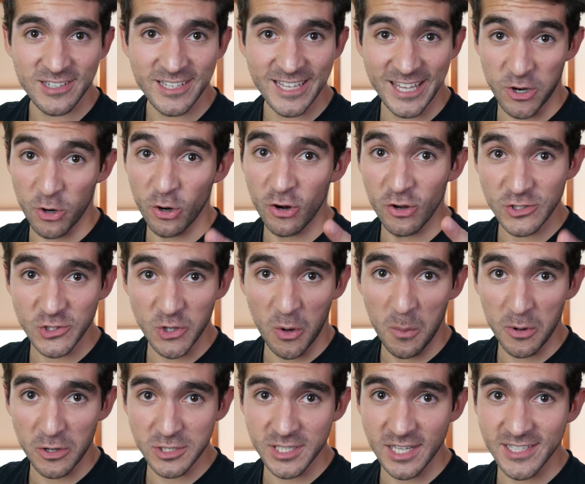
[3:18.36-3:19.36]
y con los
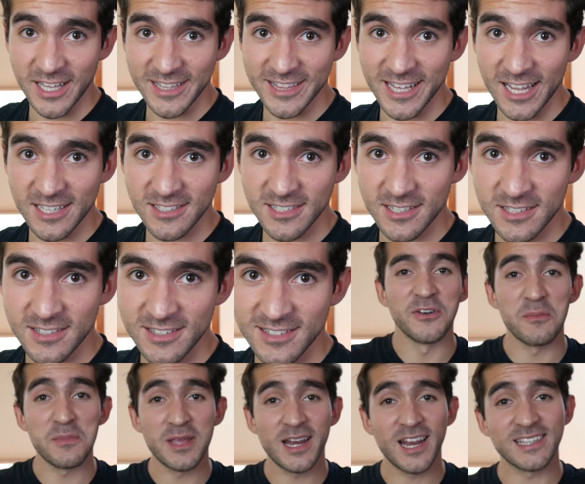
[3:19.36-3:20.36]
hombros hacia atrás.
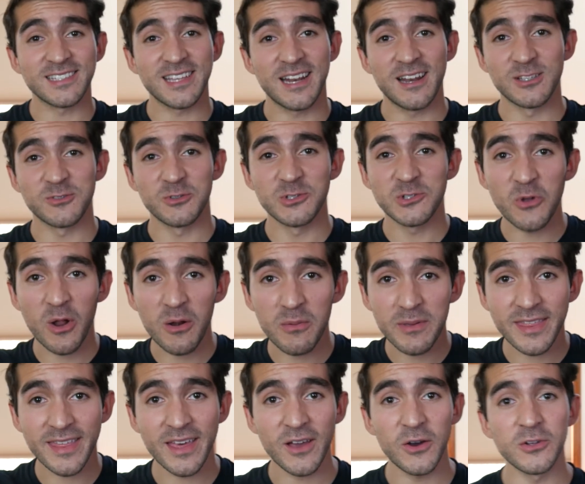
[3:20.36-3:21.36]
Familia, si les gustó el
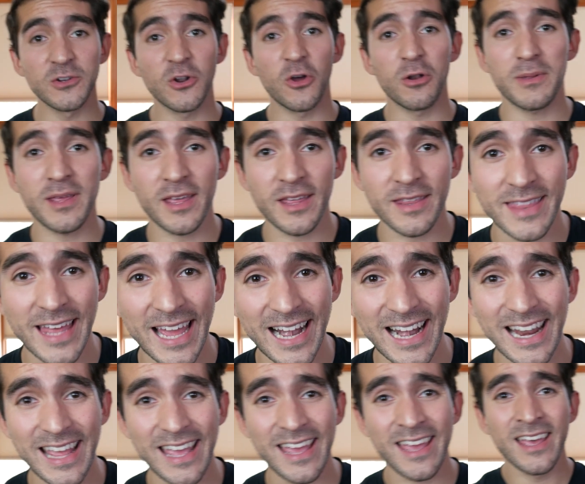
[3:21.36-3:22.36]
video, no olviden
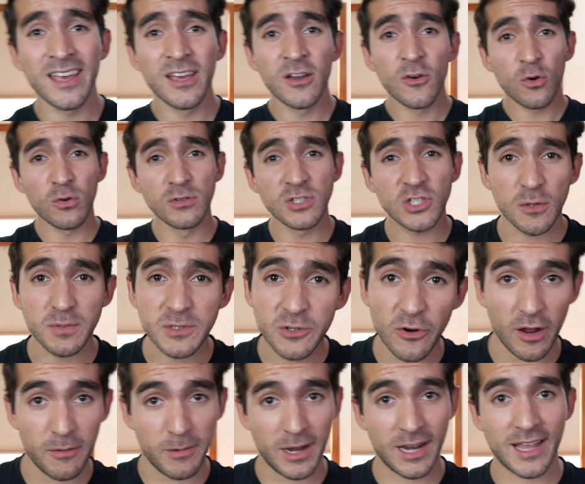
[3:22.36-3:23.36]
darle un
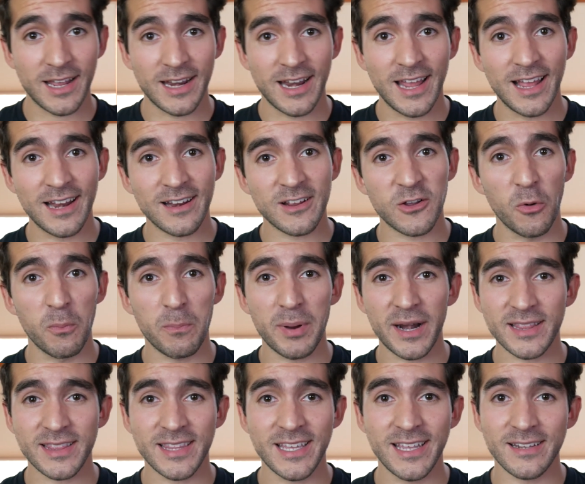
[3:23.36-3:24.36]
subscribe al canal,
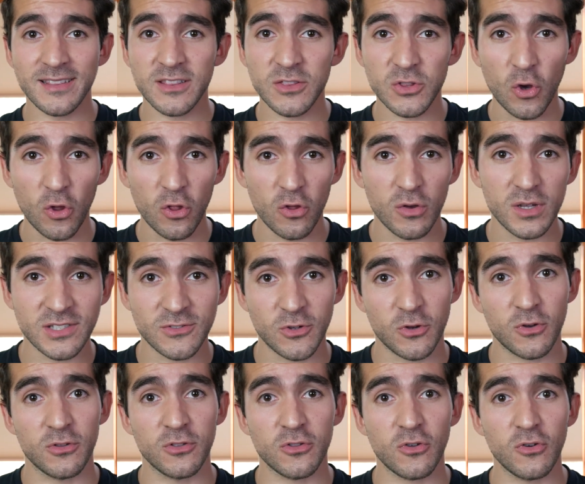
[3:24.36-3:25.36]
compartir todo esto
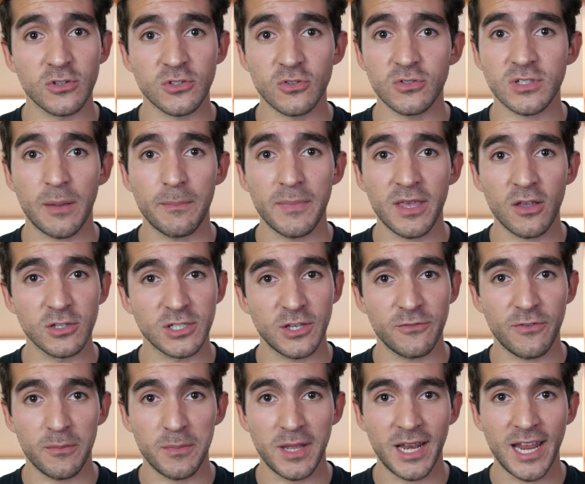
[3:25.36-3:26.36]
con todos sus amigos y
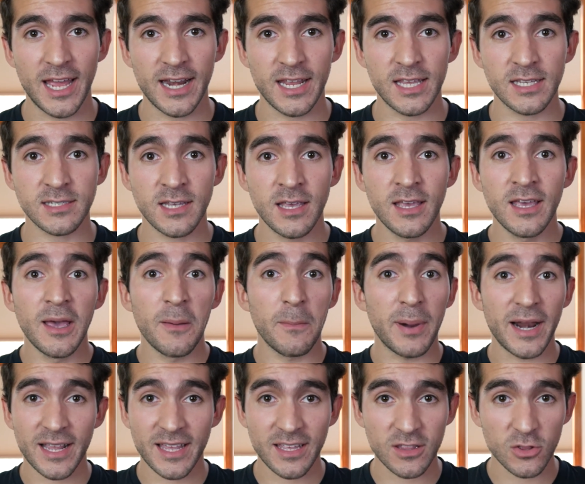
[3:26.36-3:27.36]
familiares
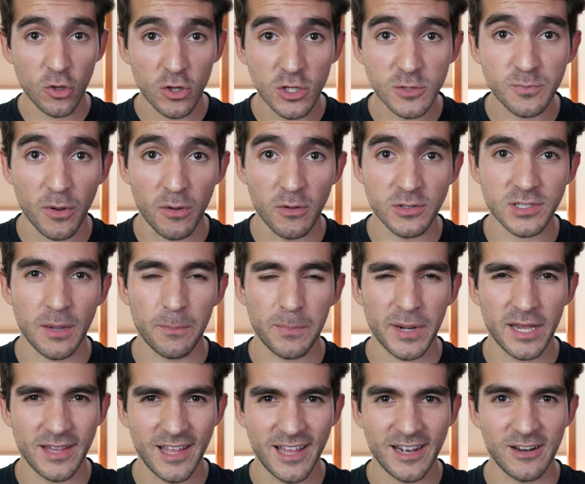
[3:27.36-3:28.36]
para que todos podamos
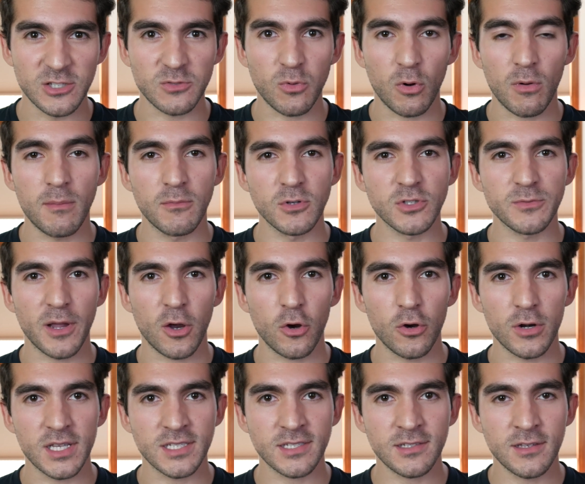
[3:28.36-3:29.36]
aprender y nos volvamos
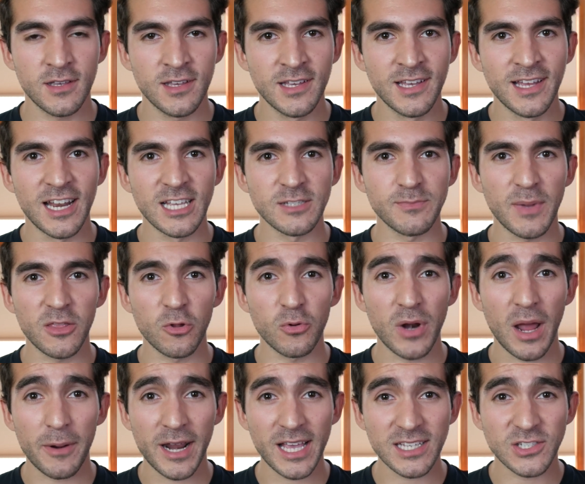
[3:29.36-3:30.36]
mejores. Les mando un
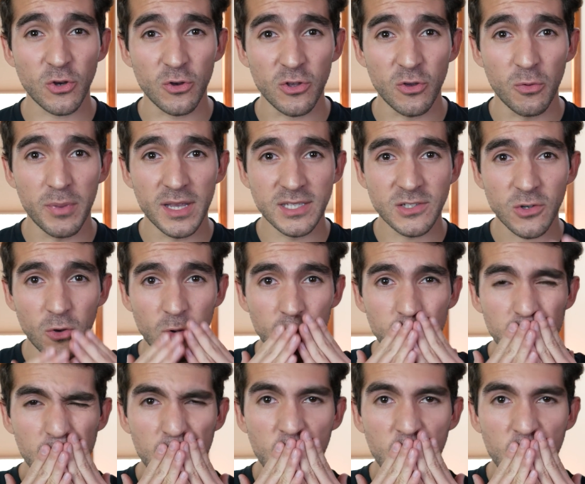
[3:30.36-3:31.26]
abrazo y un beso.